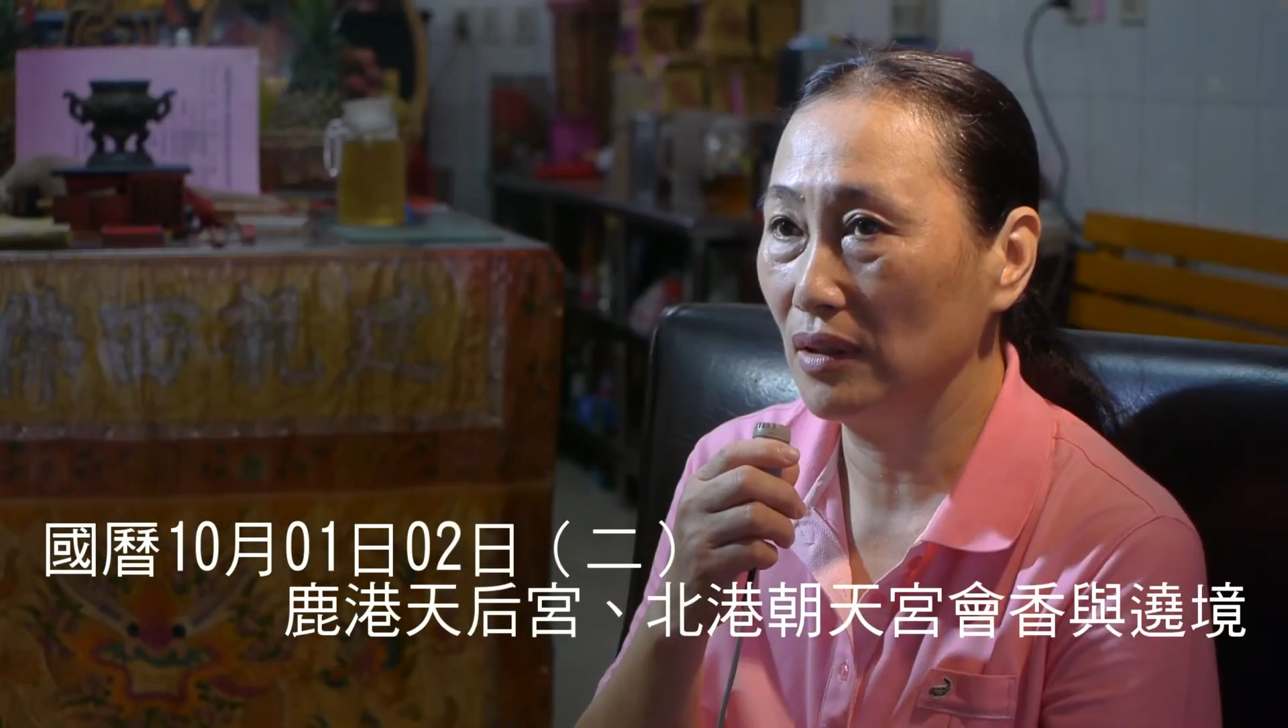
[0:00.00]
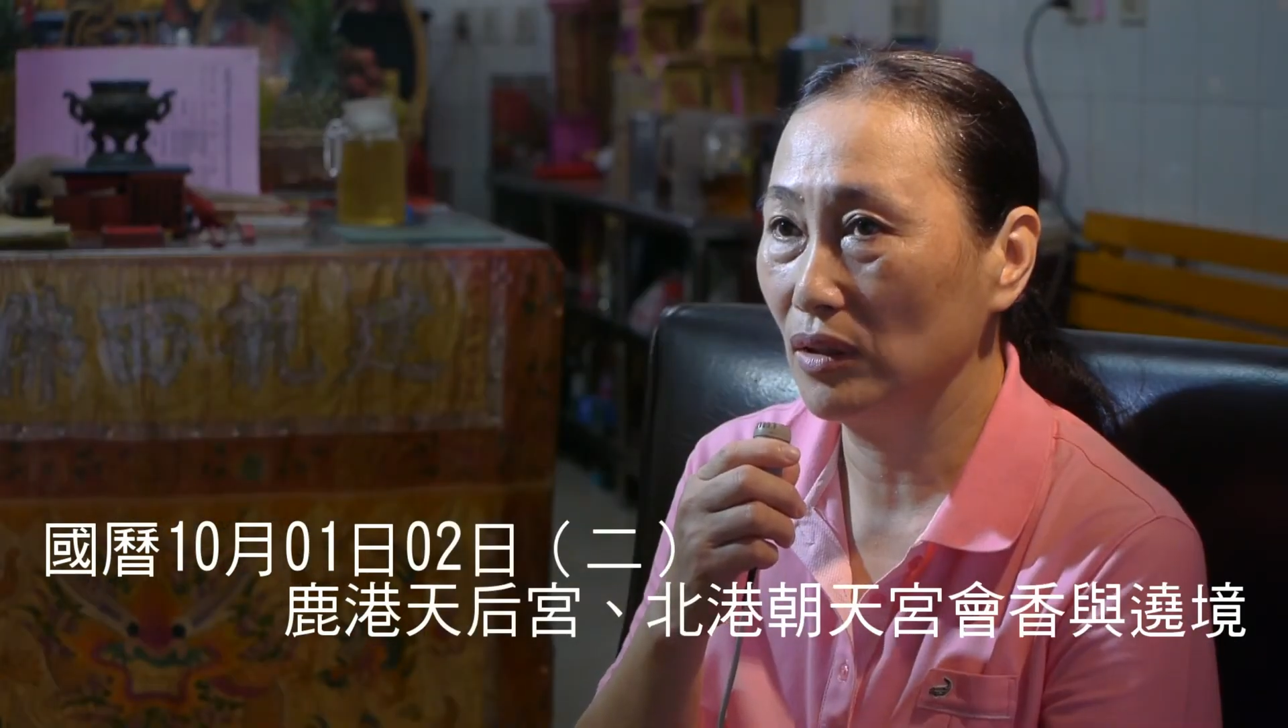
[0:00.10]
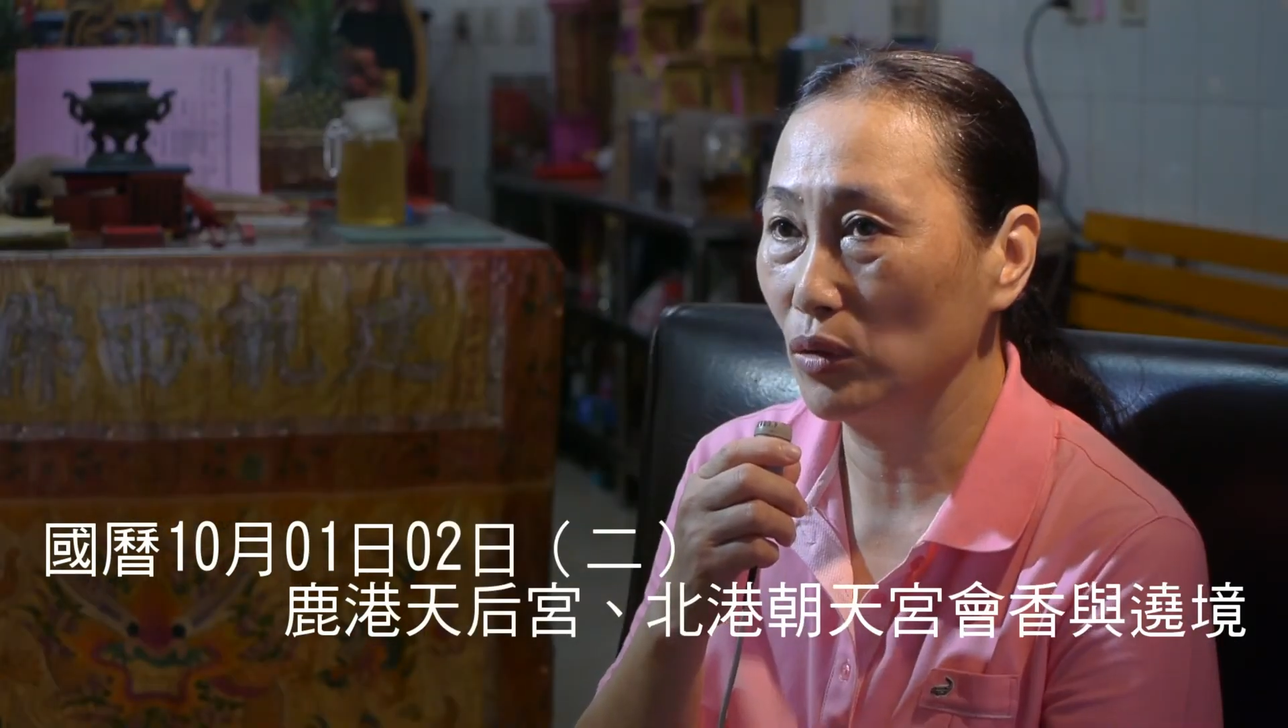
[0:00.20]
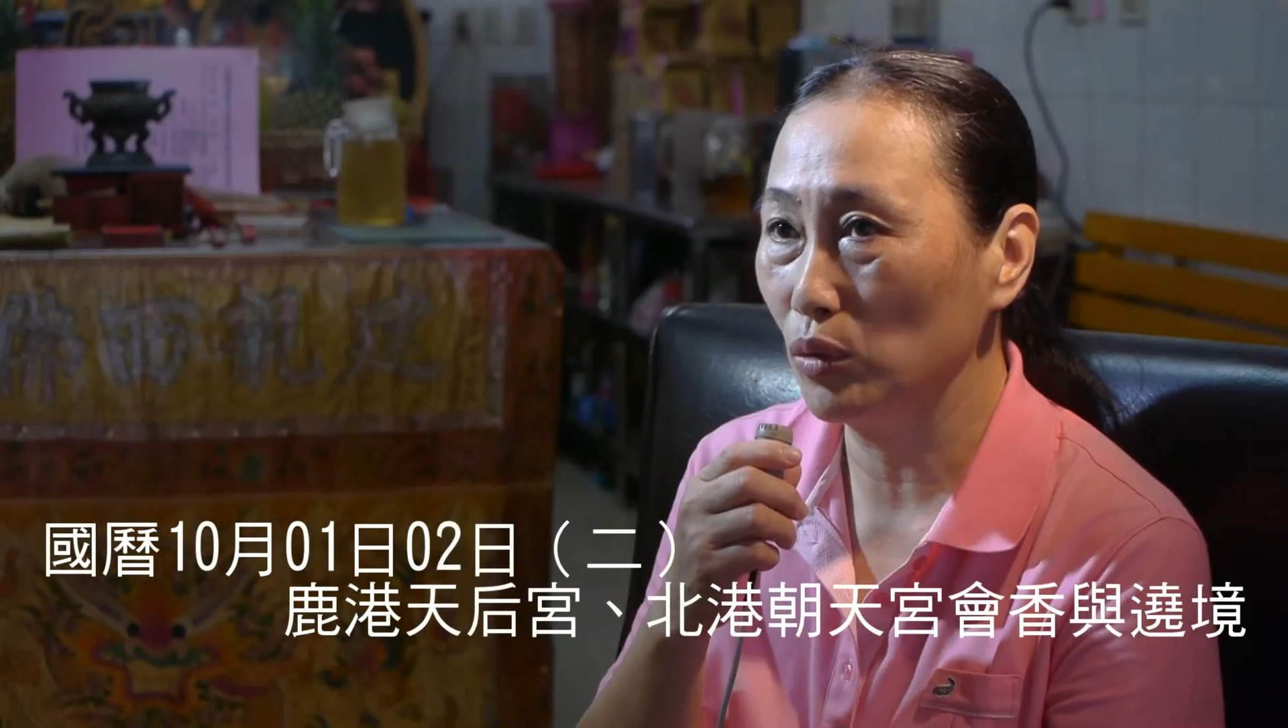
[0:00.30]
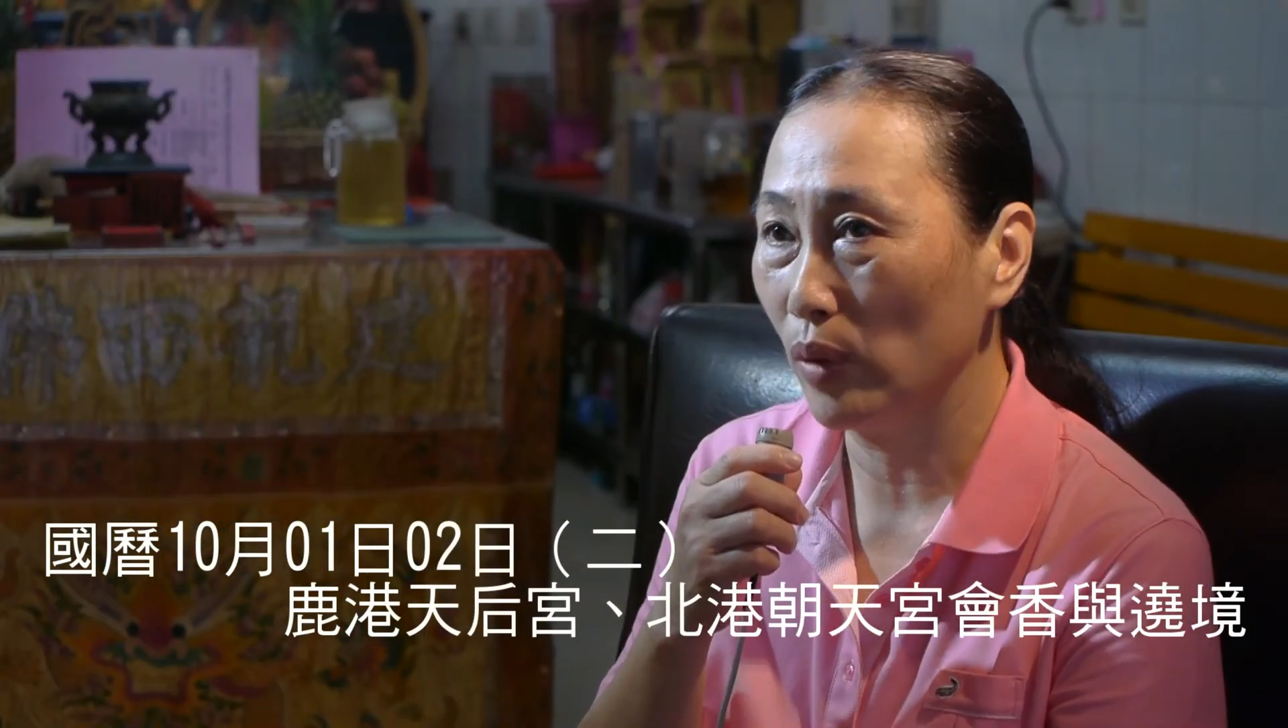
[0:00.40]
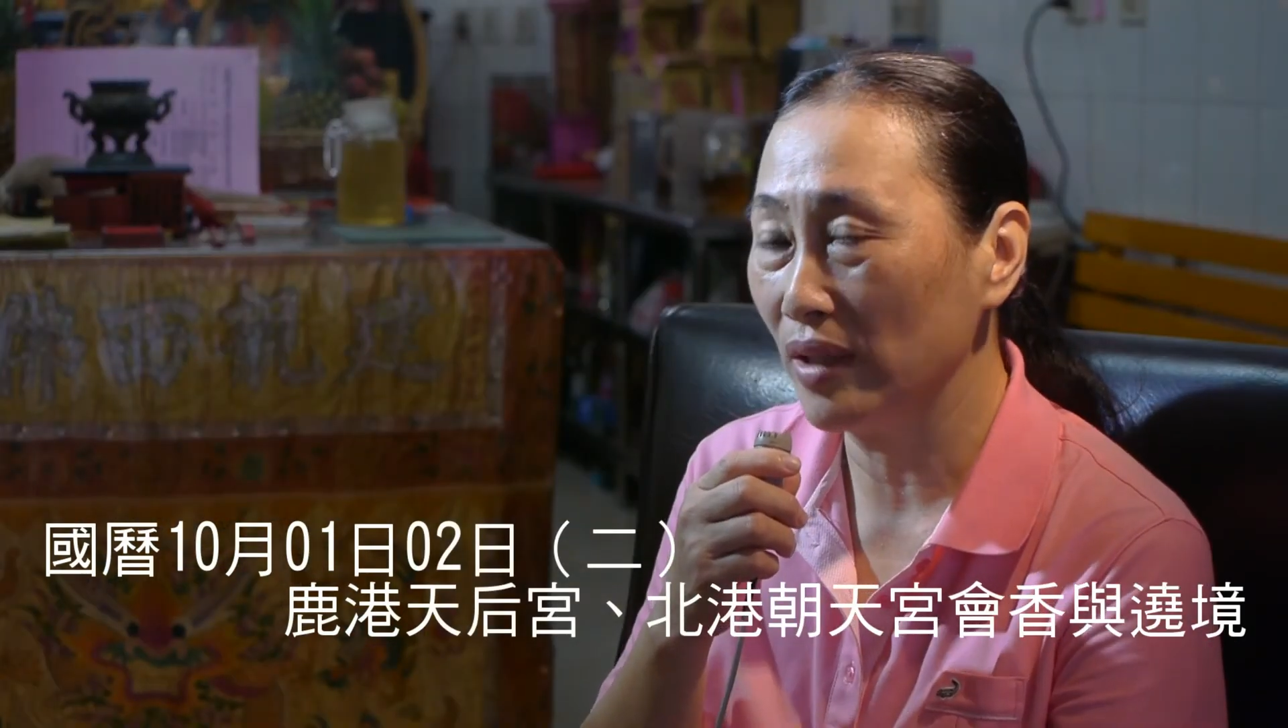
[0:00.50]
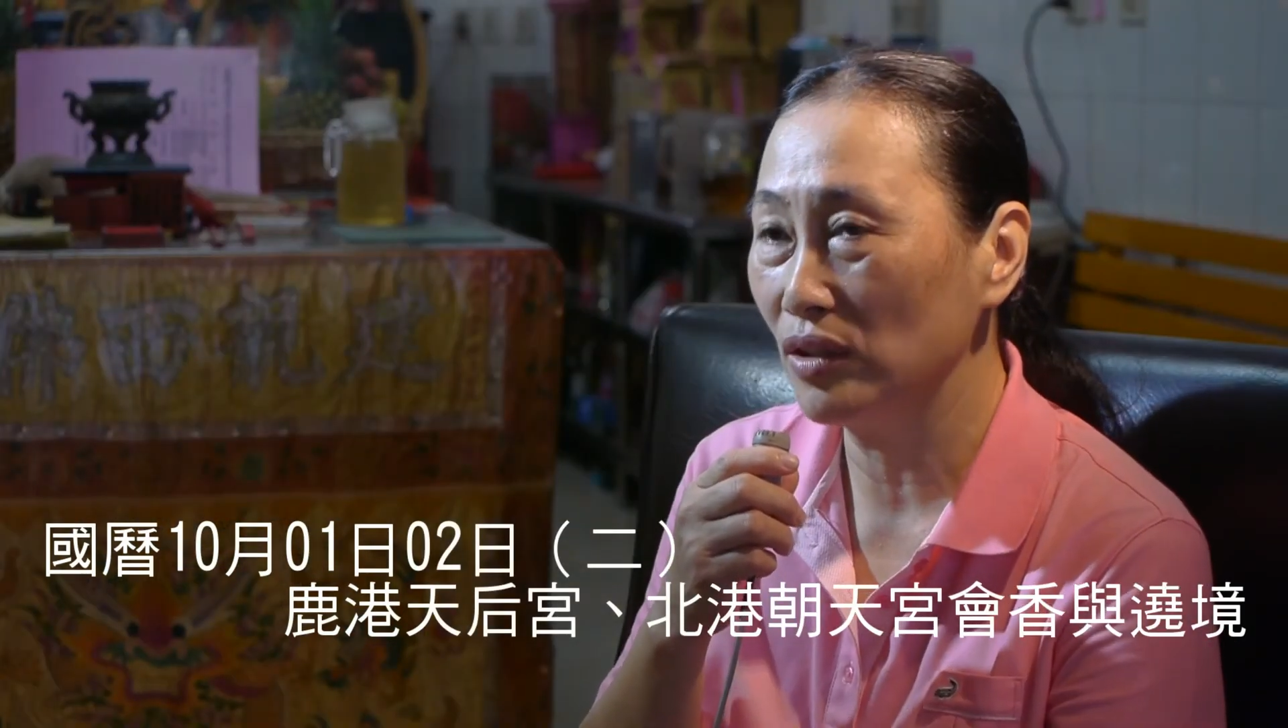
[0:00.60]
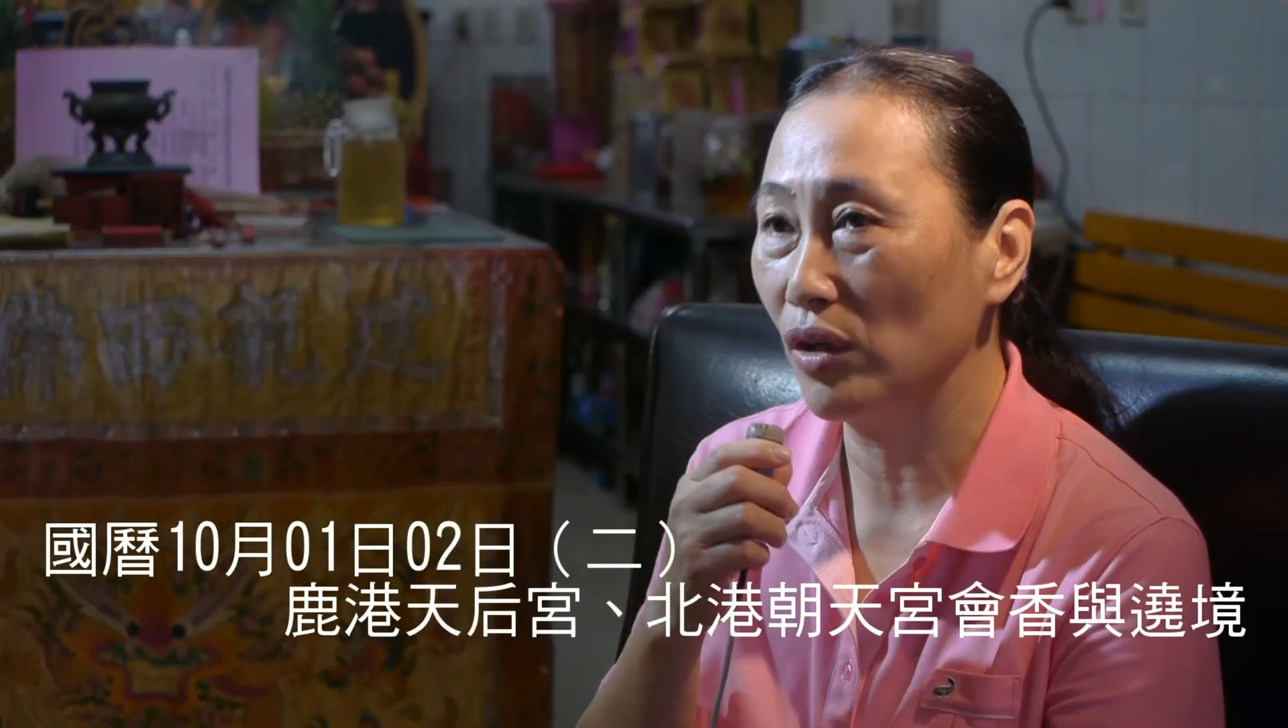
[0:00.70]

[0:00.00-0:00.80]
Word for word: 主源